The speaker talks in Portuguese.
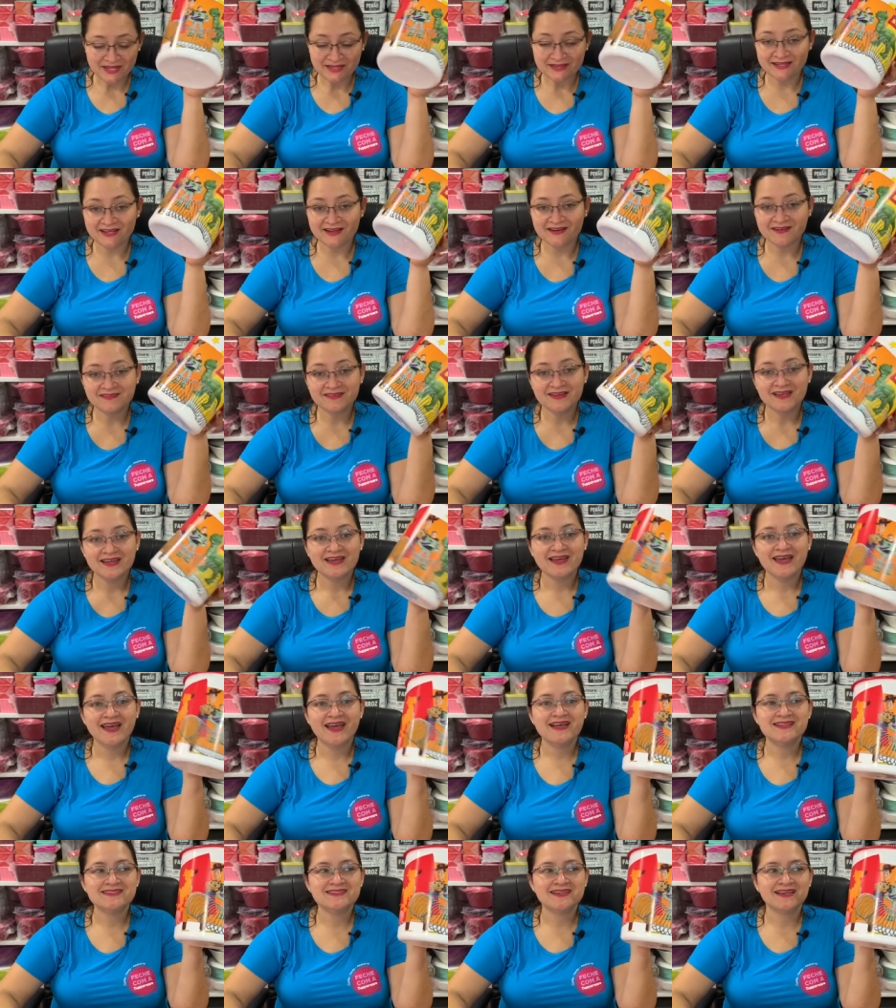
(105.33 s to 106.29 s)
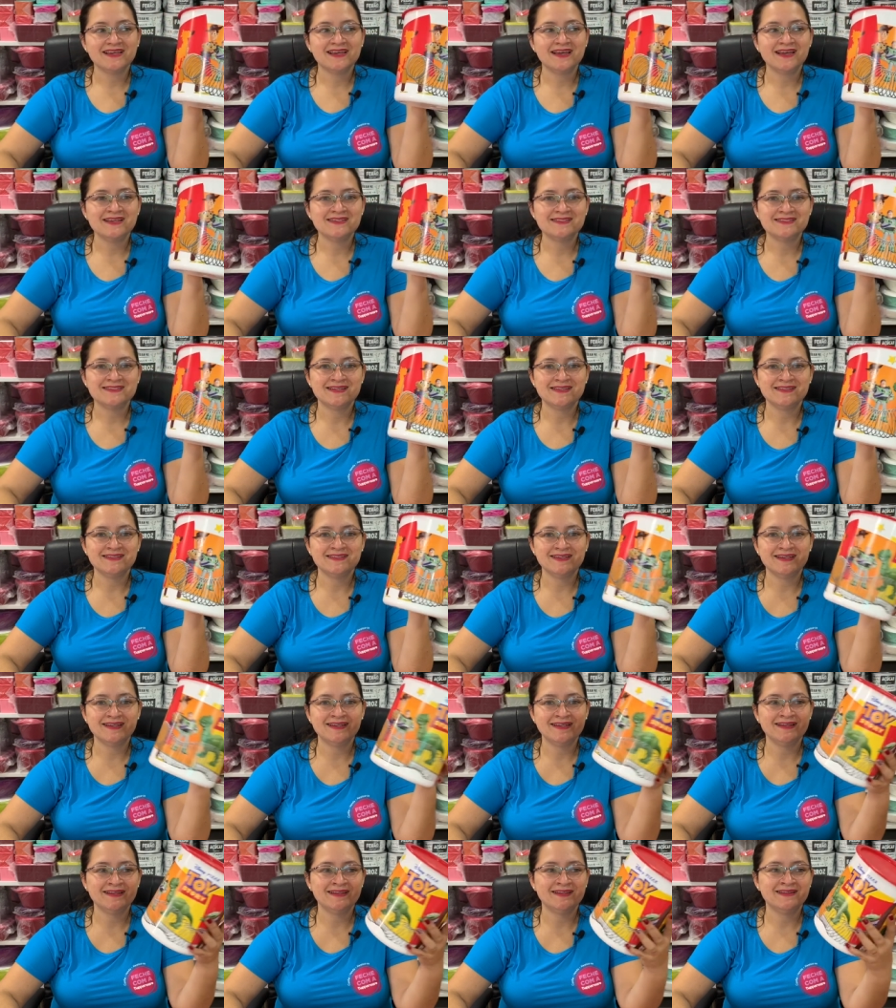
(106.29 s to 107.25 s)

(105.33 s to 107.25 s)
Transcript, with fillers: Então, esse aqui é instantânea,